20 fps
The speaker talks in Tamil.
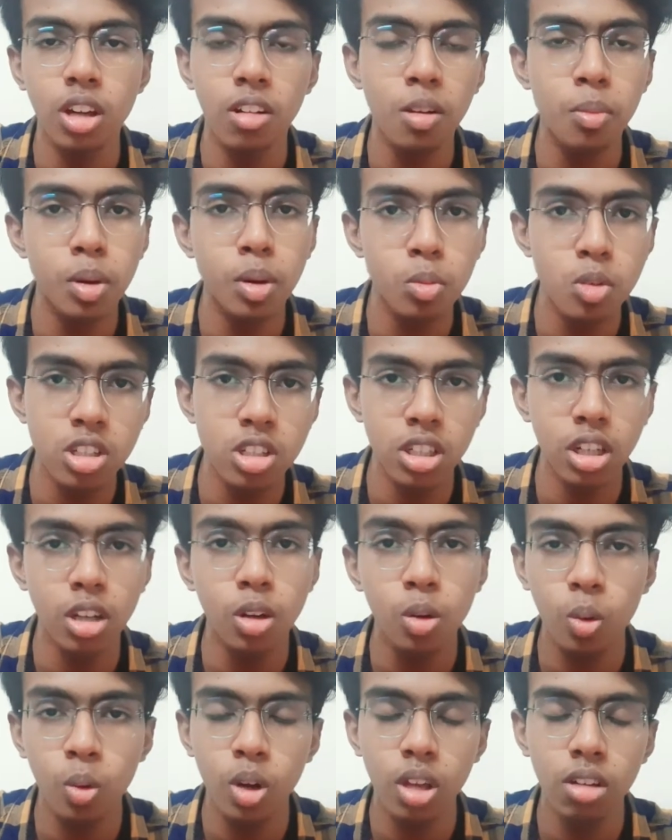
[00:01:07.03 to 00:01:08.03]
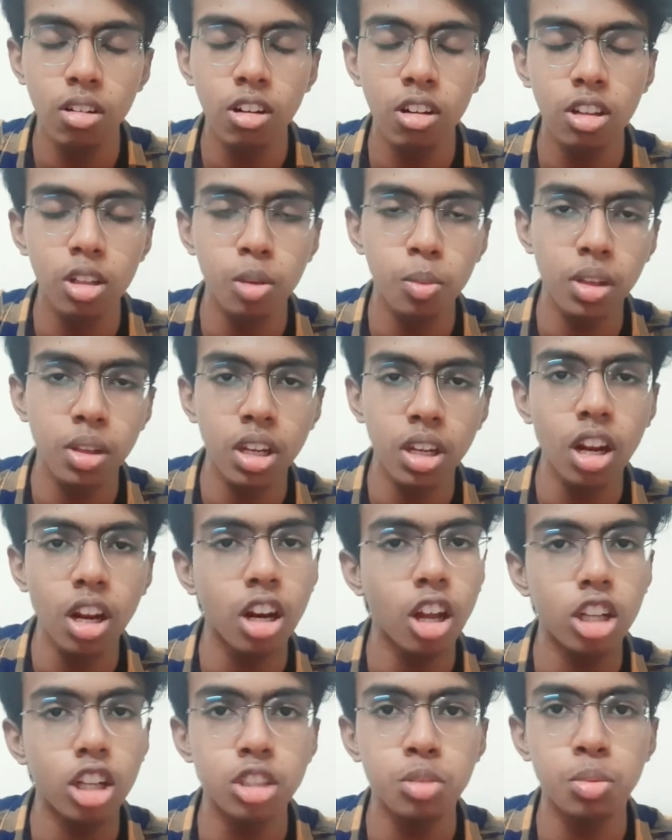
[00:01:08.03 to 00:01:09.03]
டெவலப் பண்ணி முடிச்சாங்க கூடியரோடு வந்து பார்த்திங்கன்னா
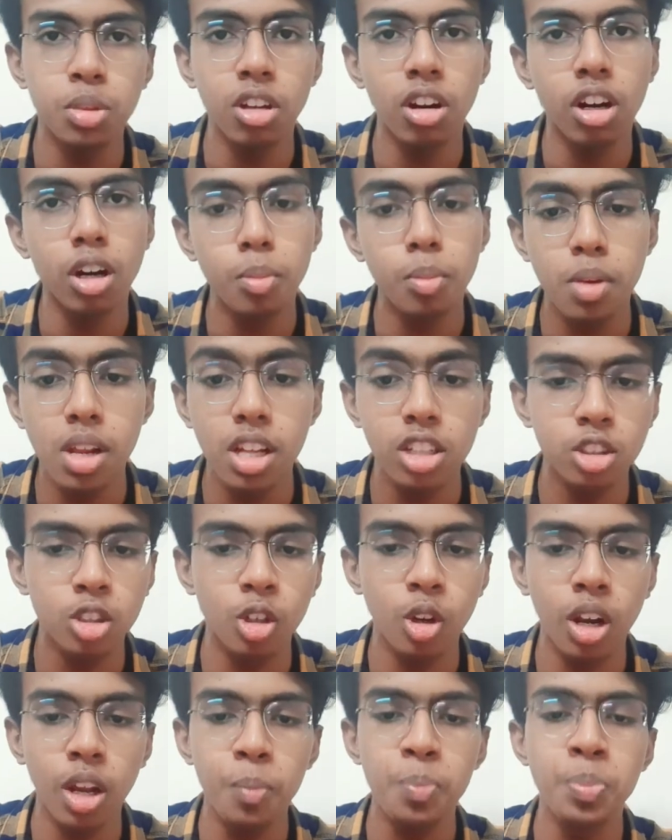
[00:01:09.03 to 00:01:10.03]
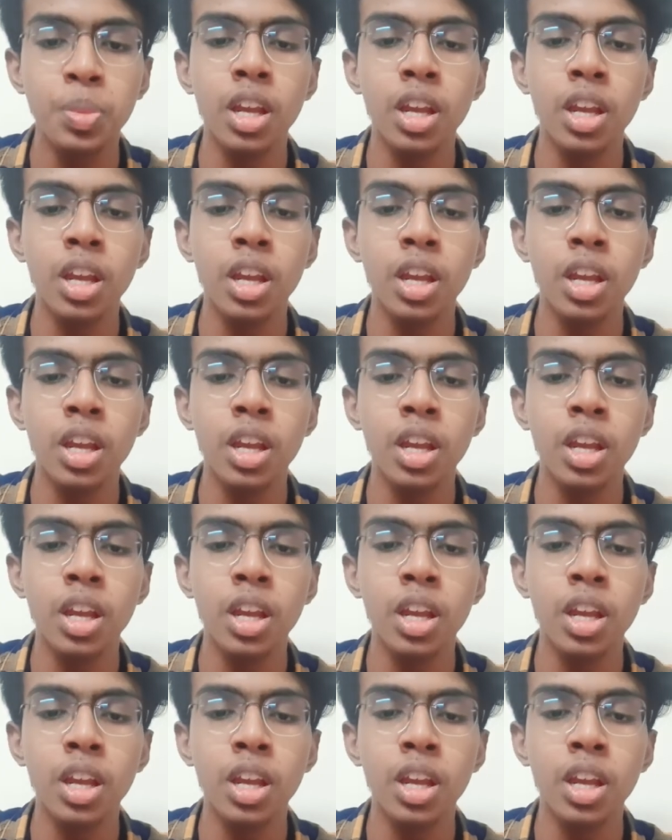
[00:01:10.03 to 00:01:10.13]
லான்ச் பண்ணிடுறாங்க ப்ளே ஸ்டோரில்